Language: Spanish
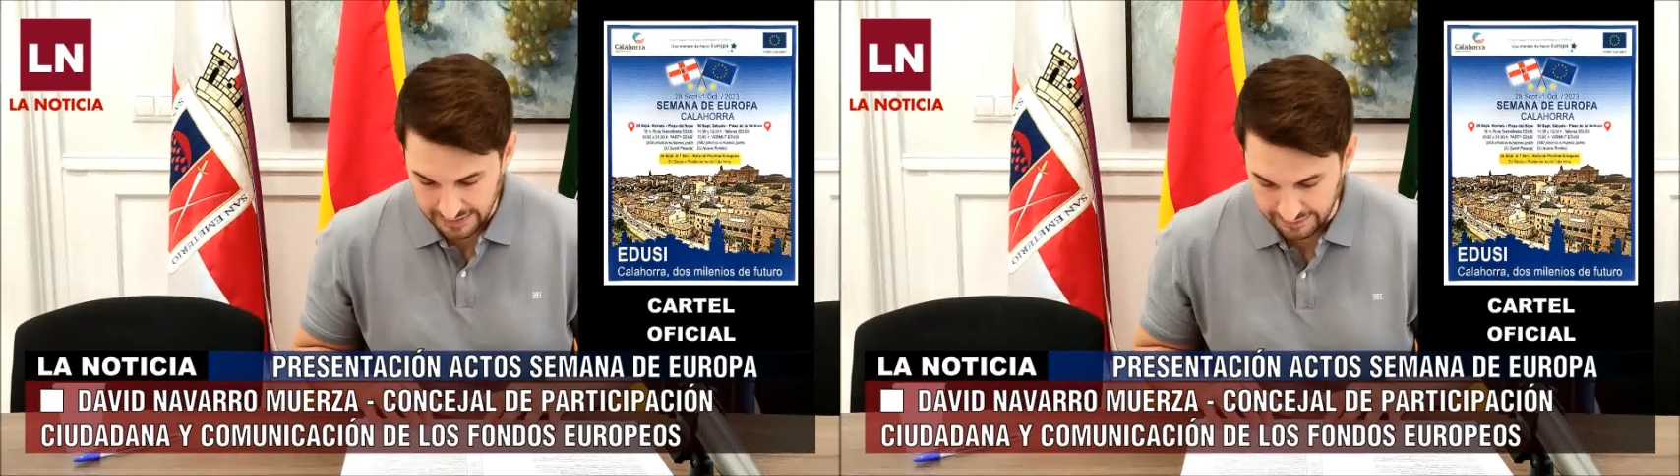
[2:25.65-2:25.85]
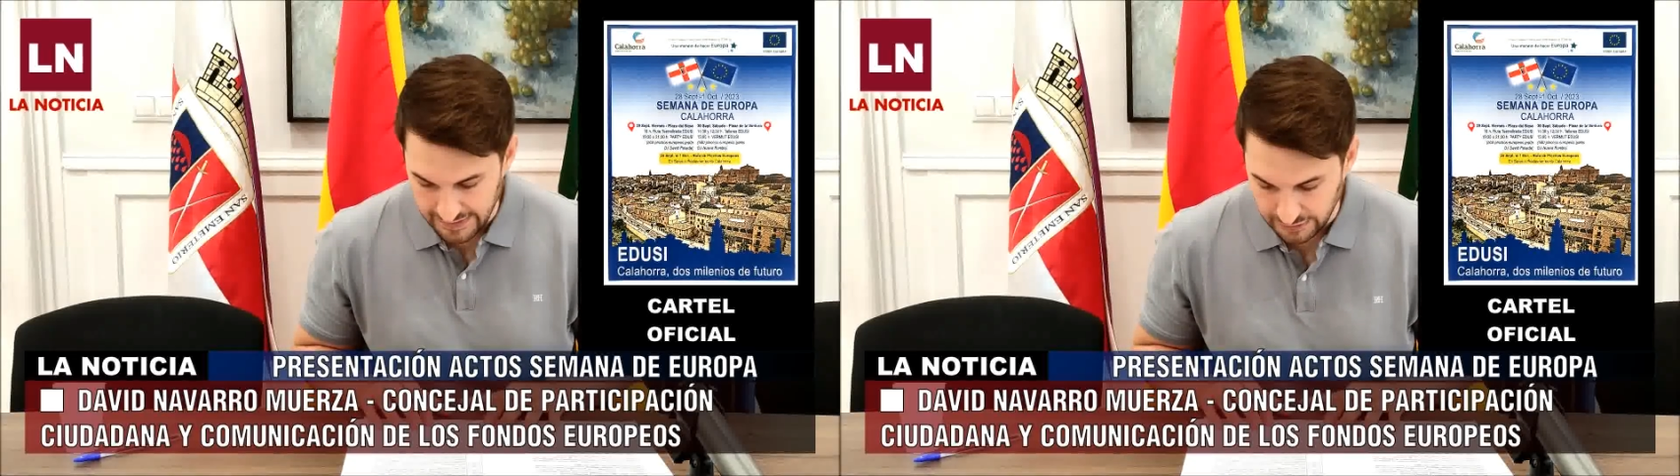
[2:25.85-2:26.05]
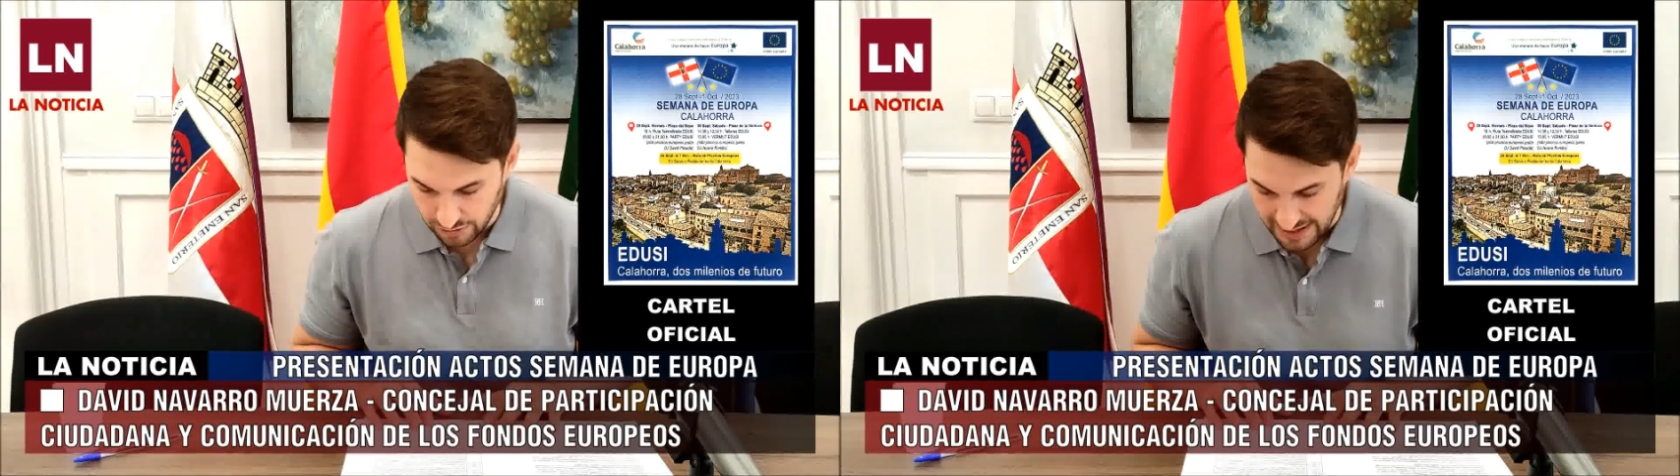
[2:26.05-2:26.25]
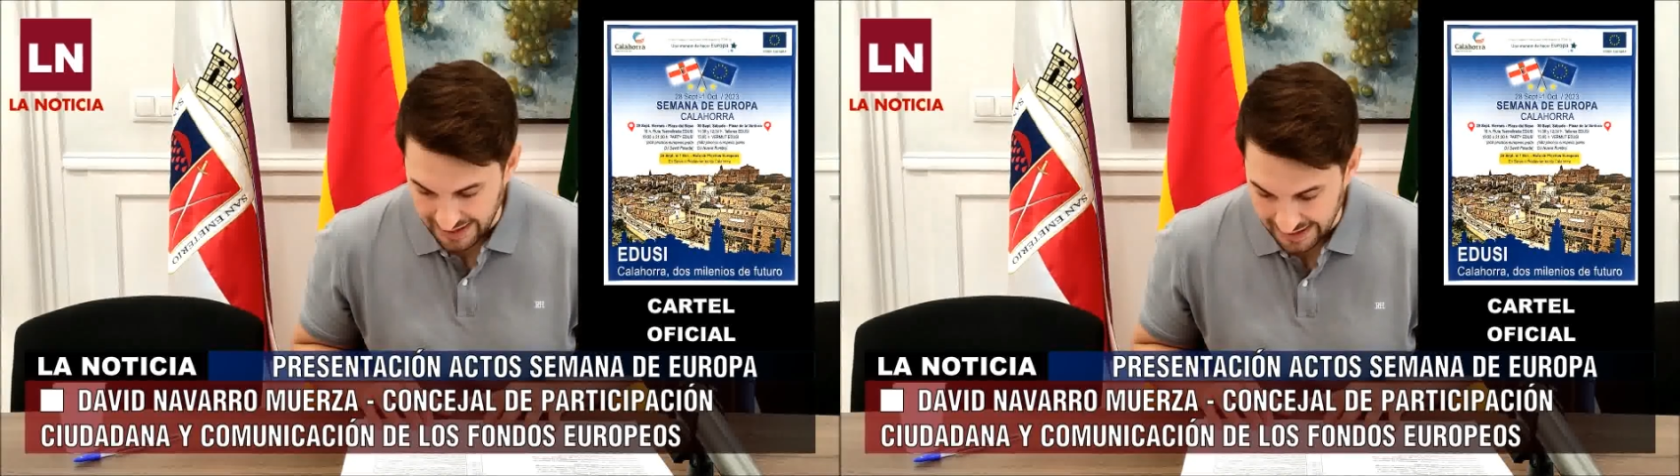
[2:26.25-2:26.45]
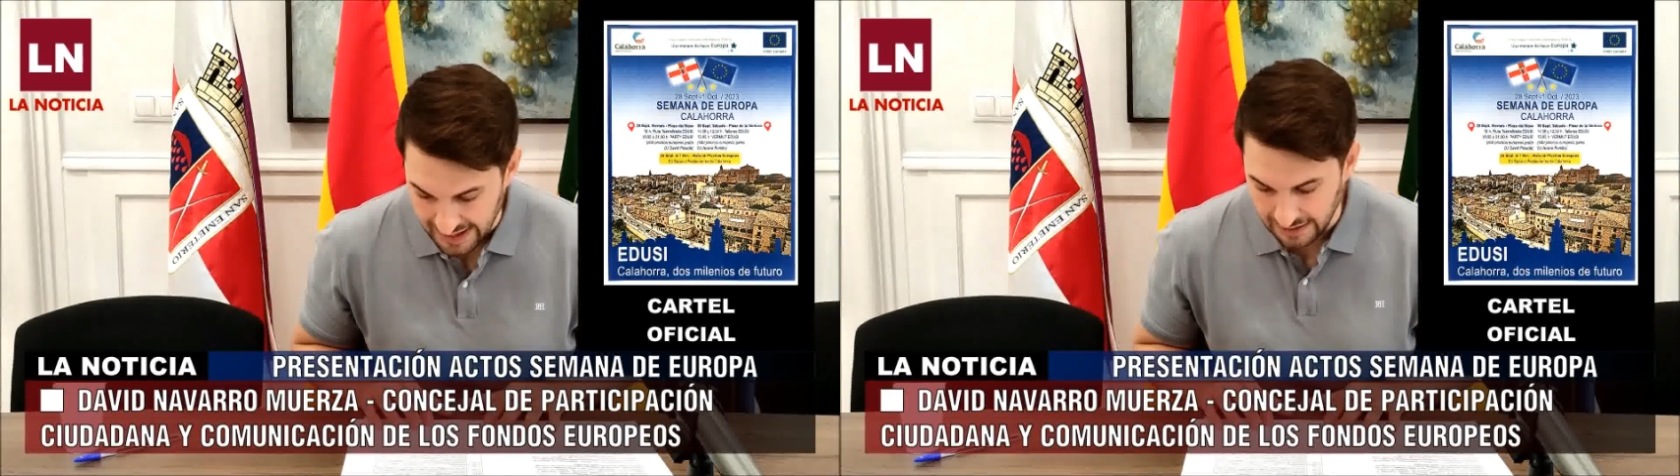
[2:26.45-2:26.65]
eh, directora
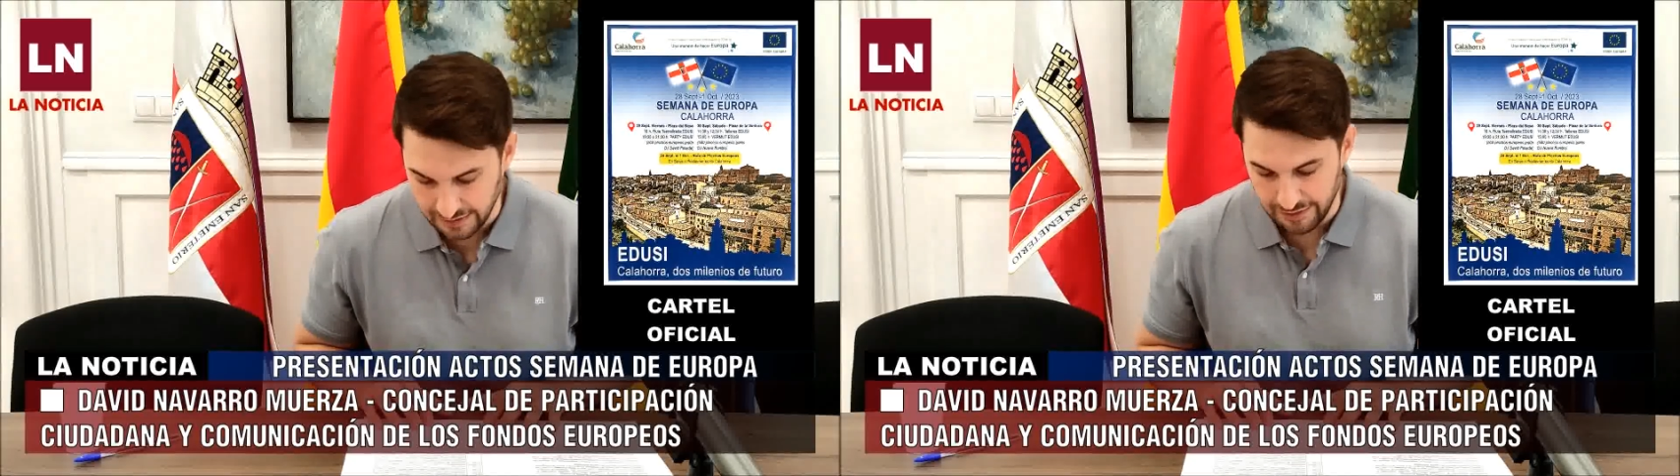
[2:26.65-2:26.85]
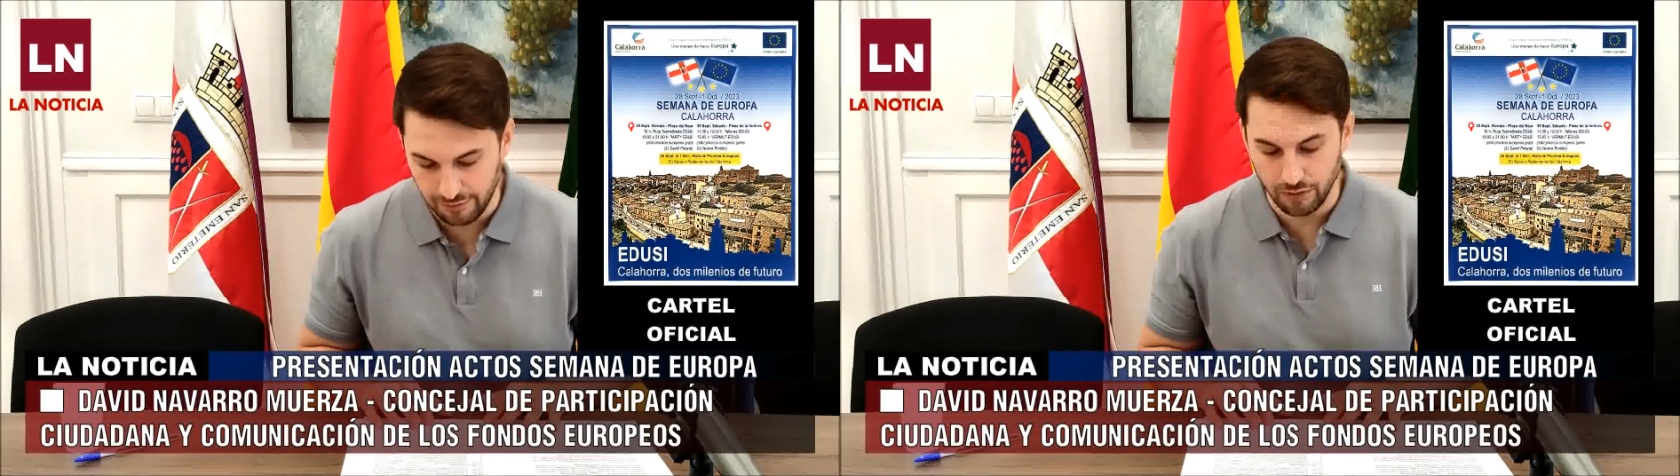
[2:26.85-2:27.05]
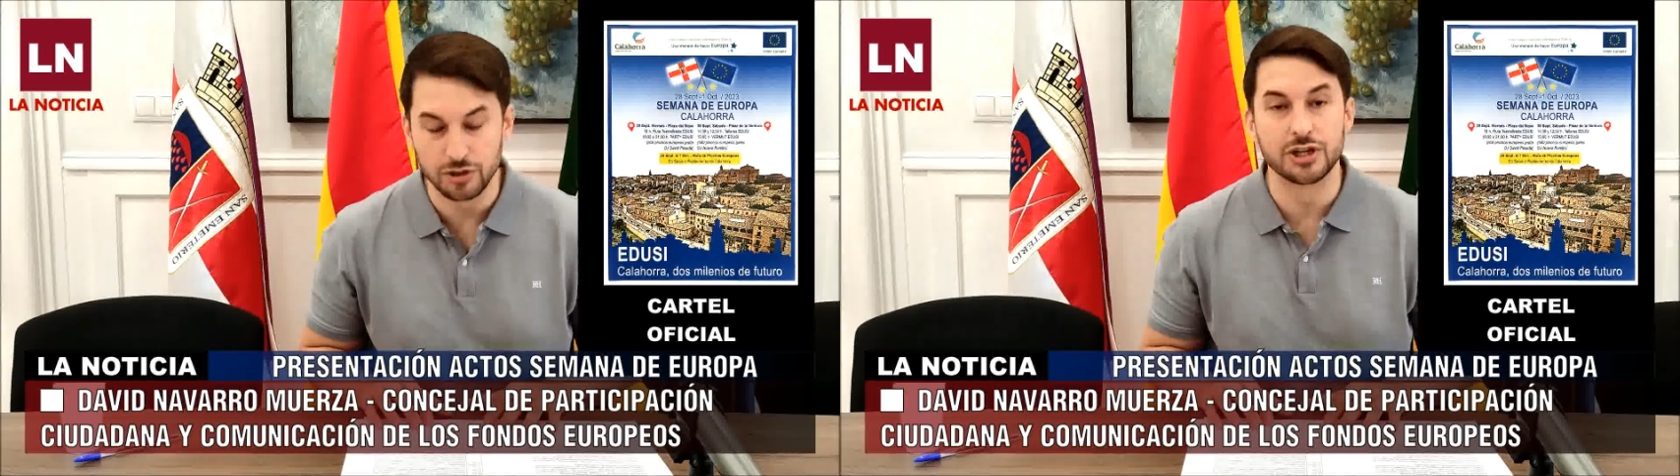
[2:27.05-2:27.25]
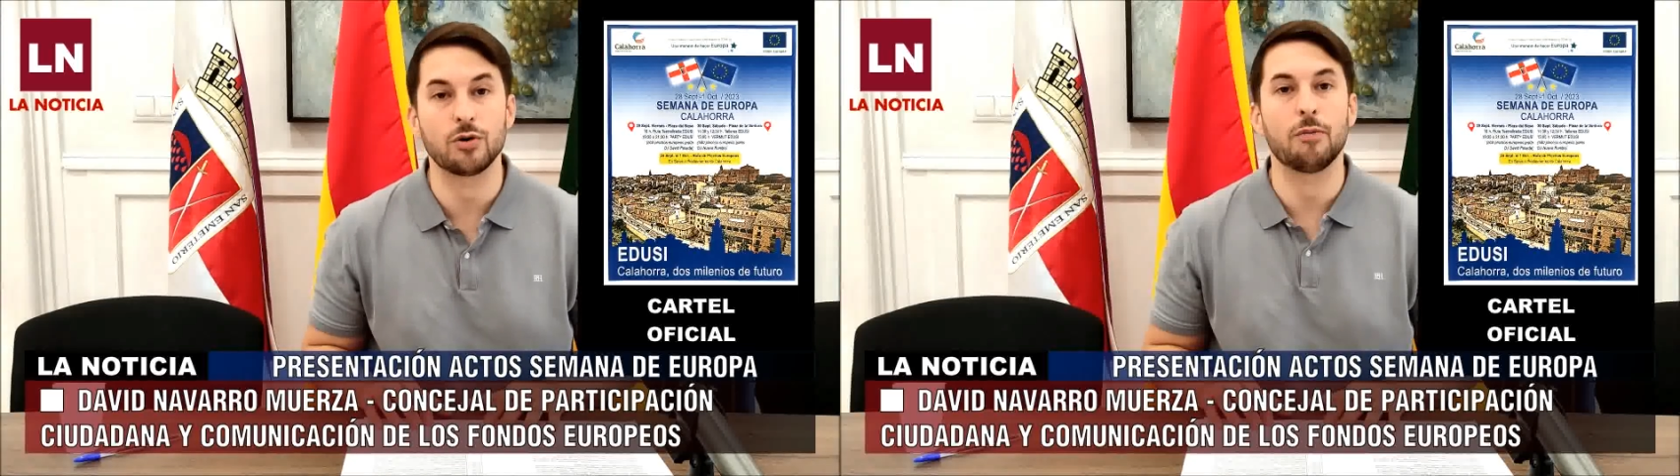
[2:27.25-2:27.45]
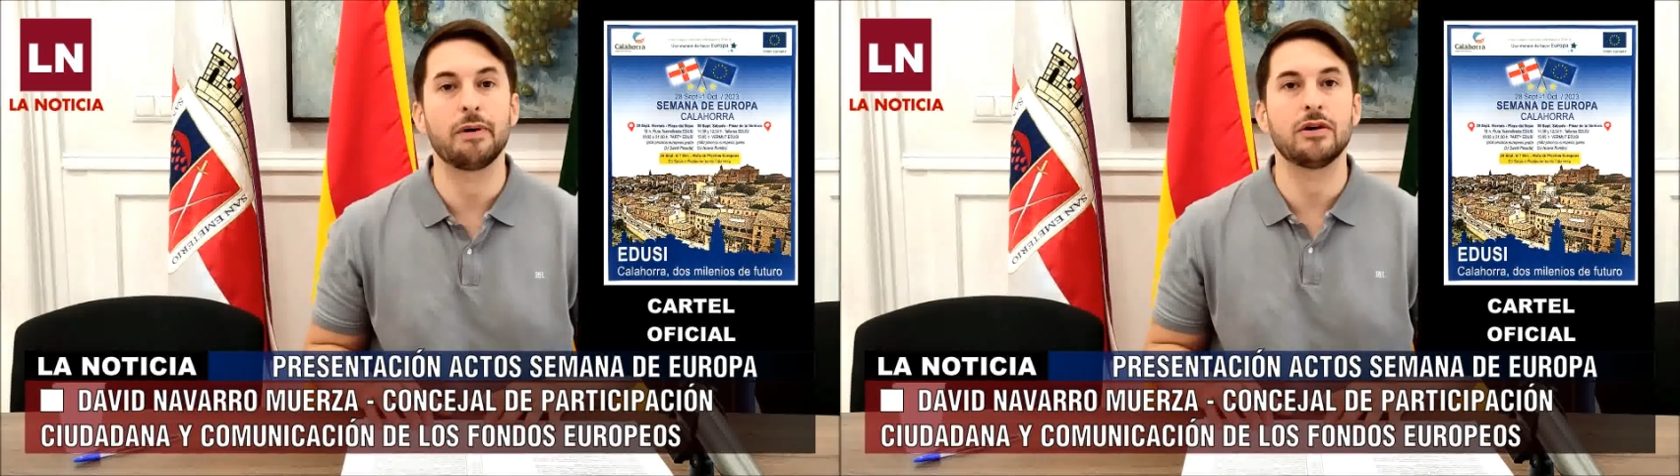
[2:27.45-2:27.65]
general de Fondos
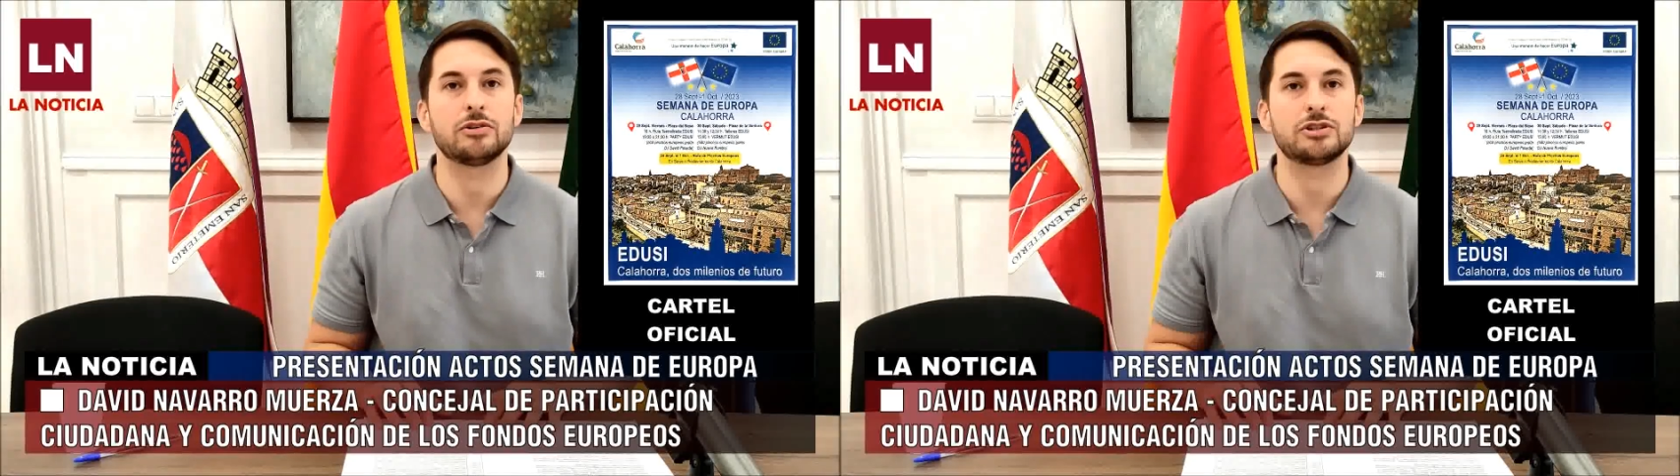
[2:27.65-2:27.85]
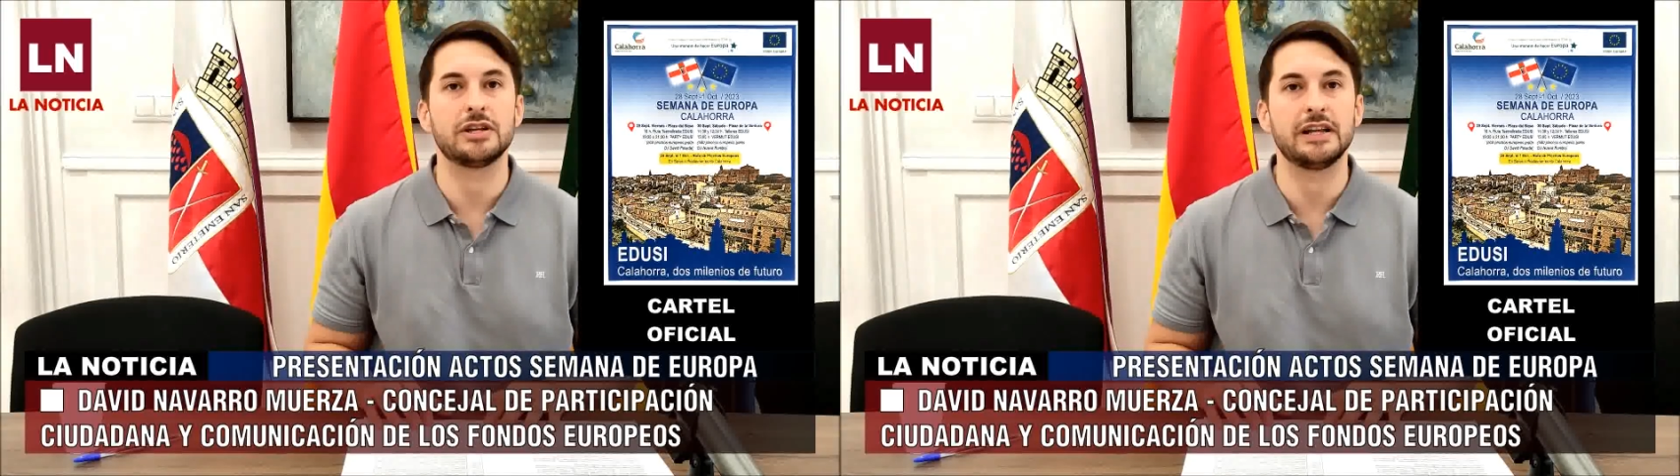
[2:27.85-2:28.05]
Europeos